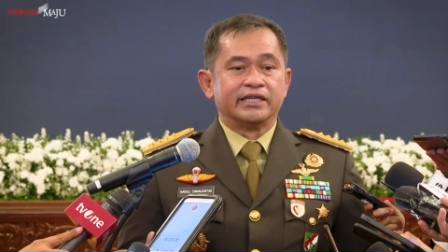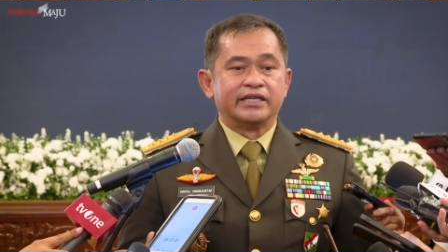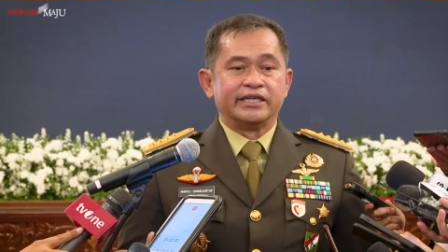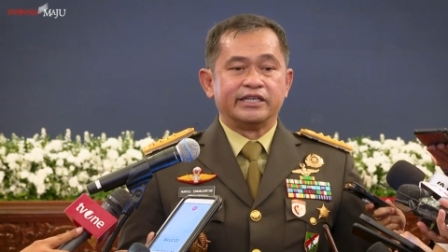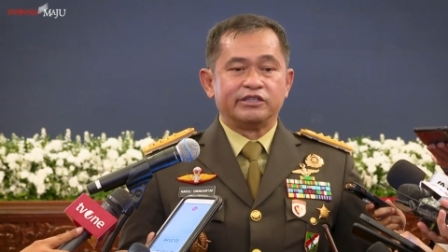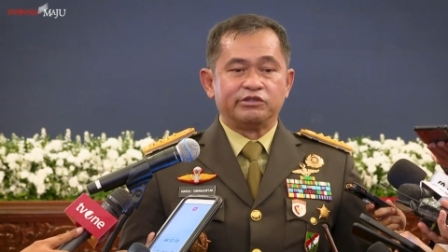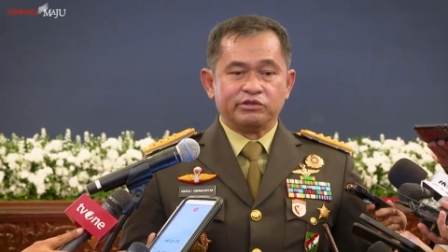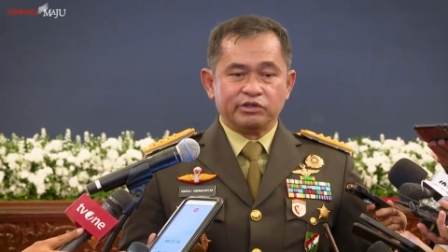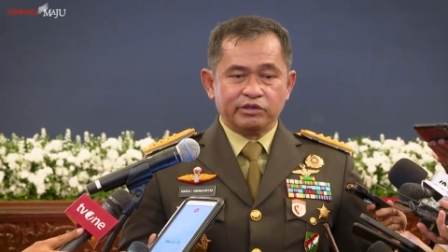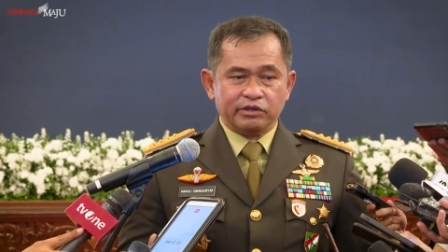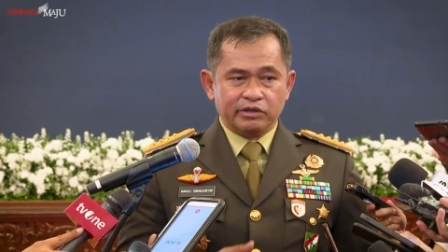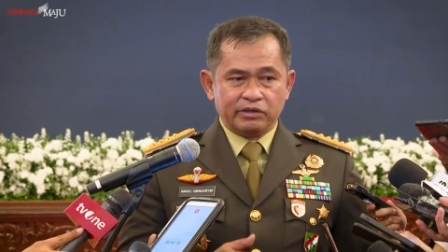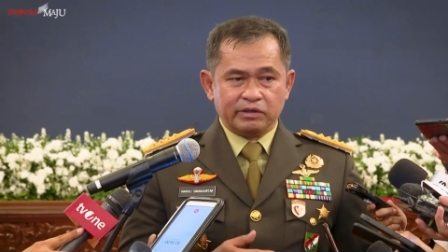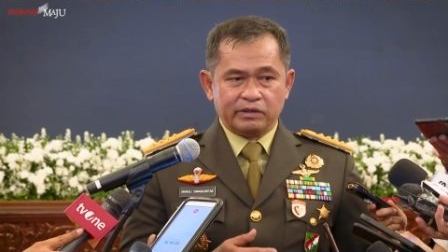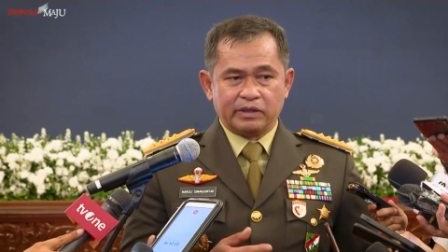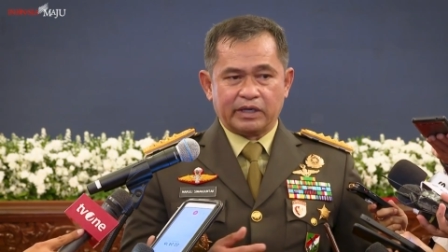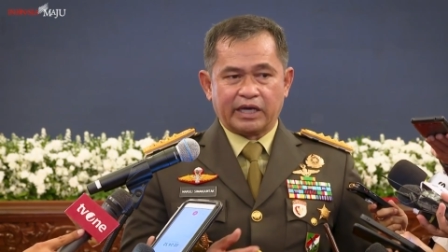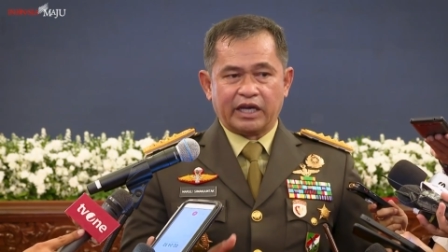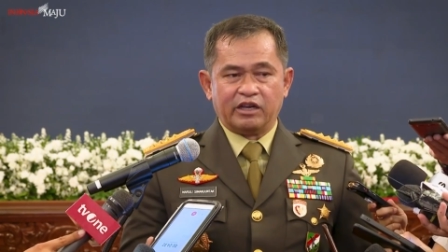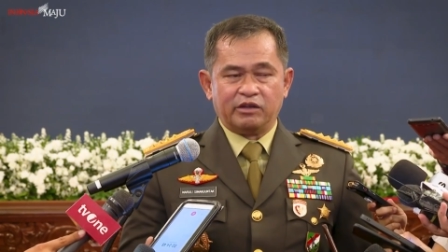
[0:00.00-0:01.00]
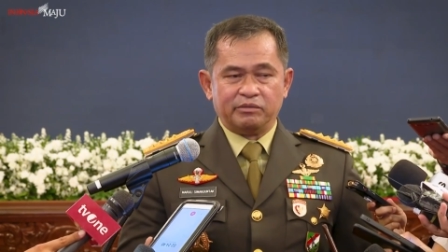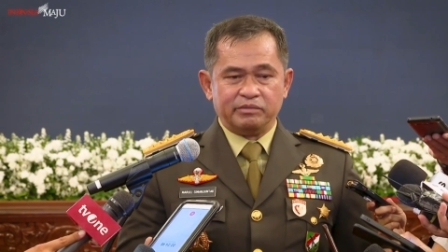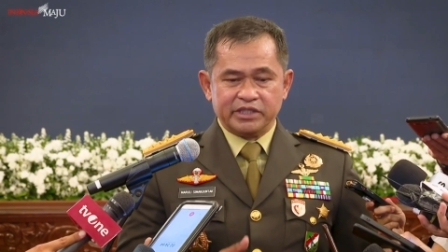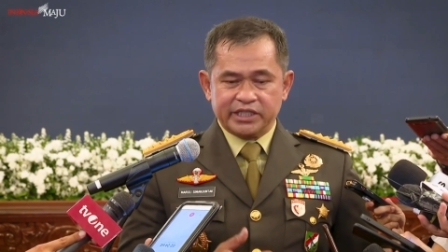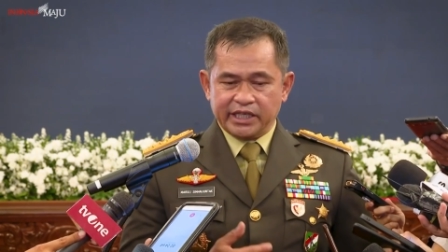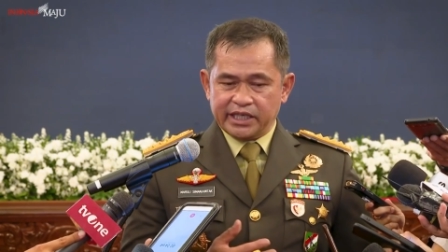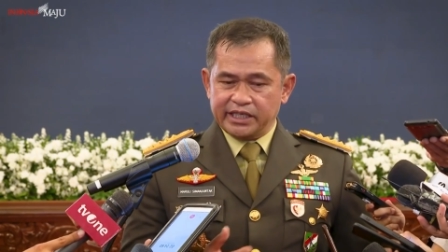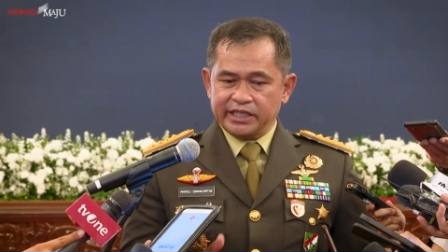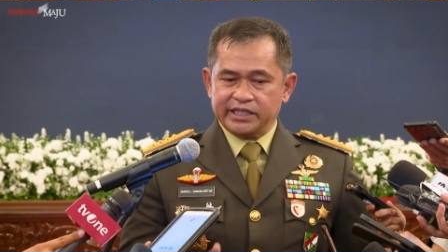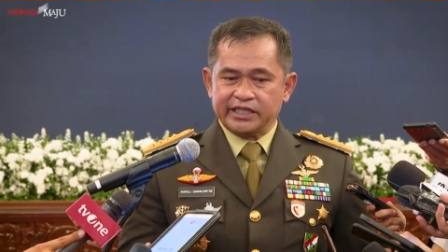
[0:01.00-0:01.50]
Itu kalau
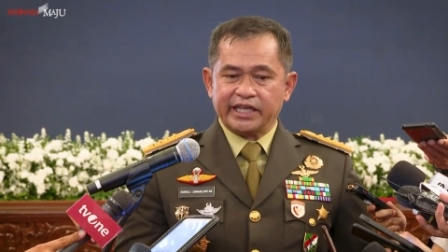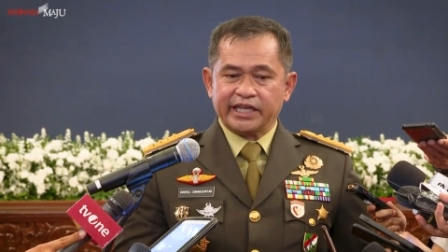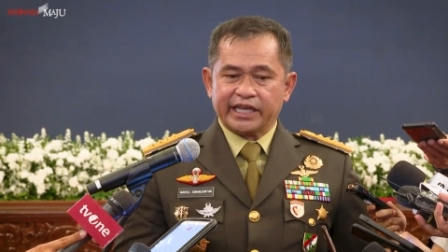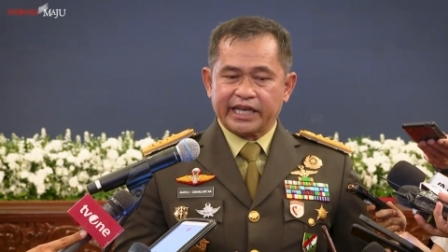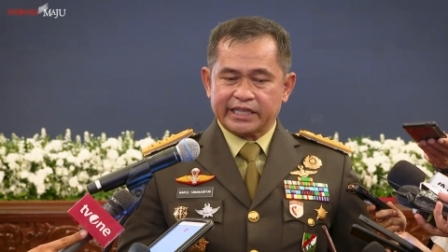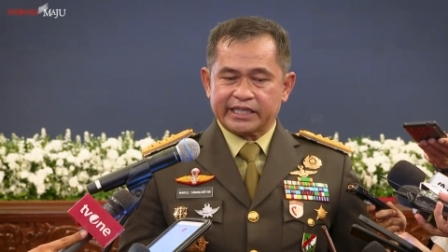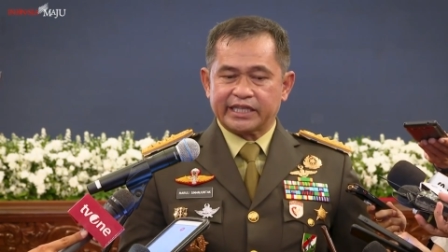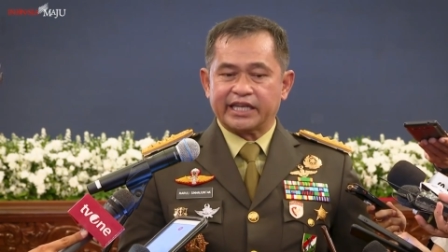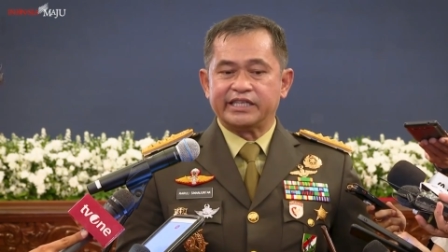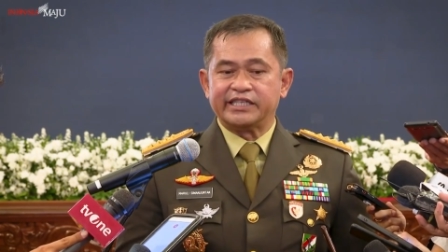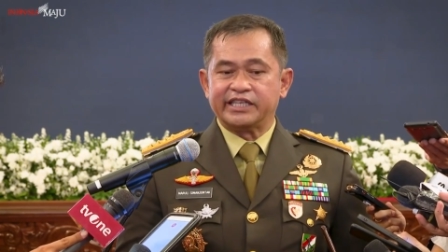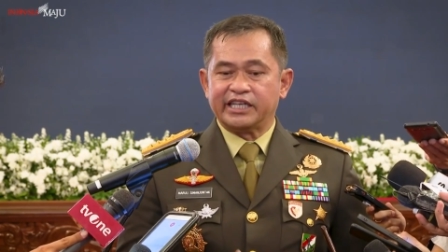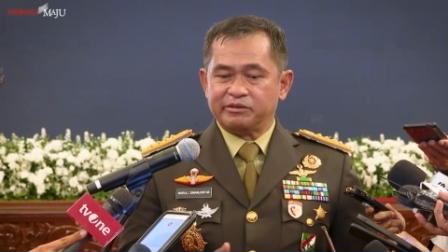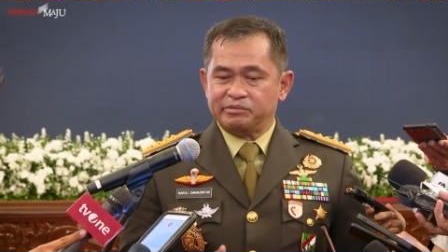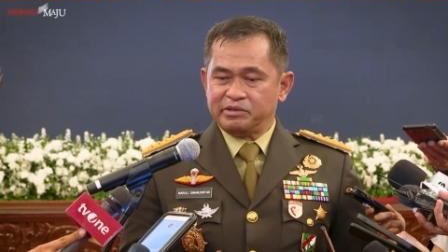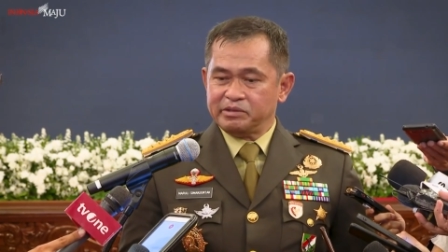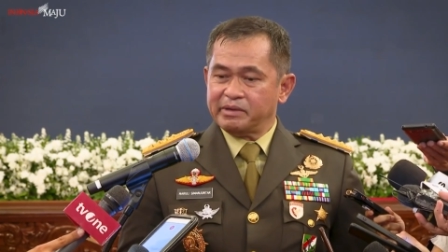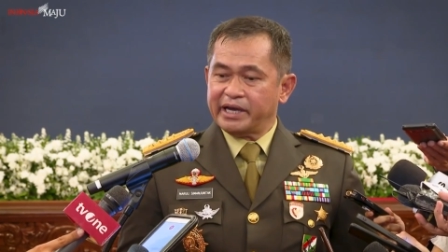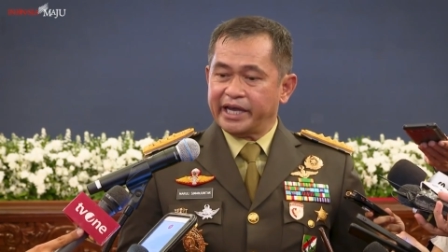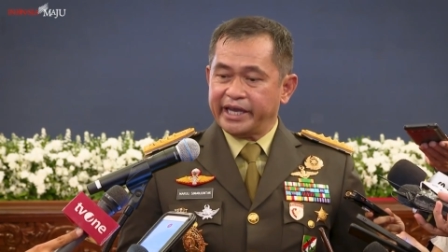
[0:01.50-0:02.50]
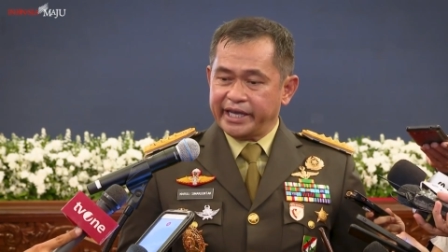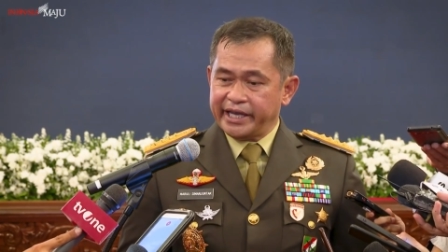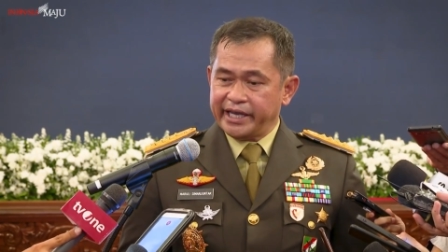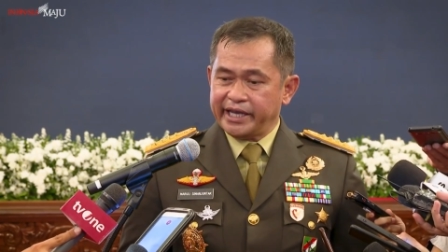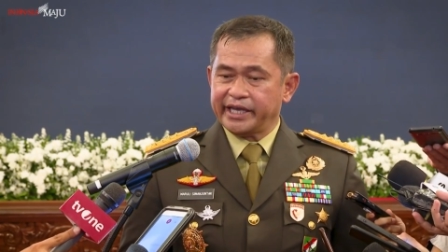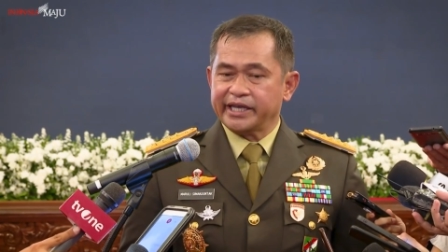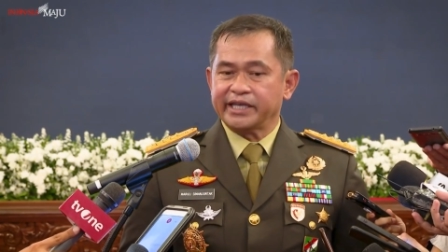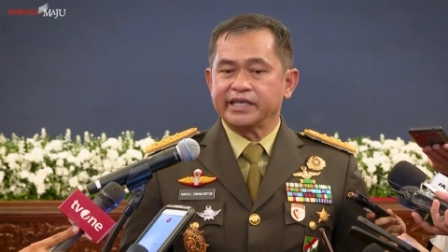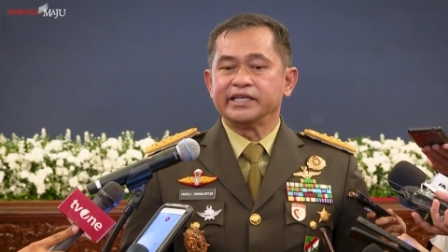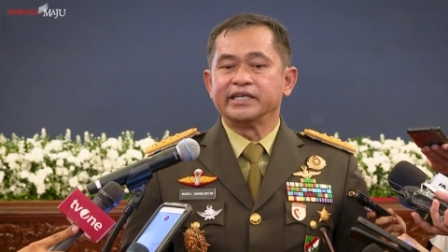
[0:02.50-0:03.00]
bisa ditingkatkan ya lebih
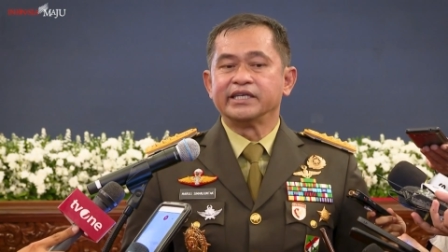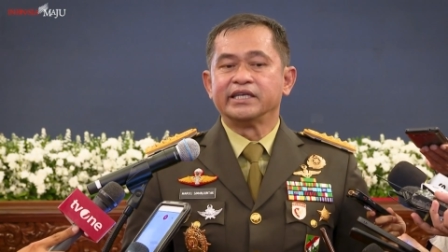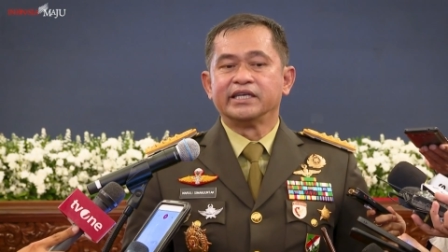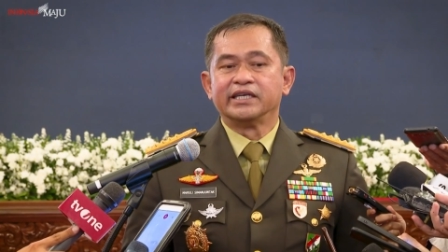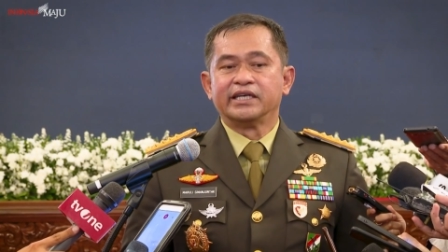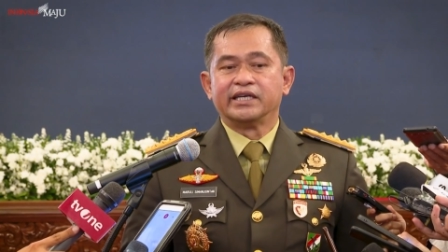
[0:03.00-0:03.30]
baik.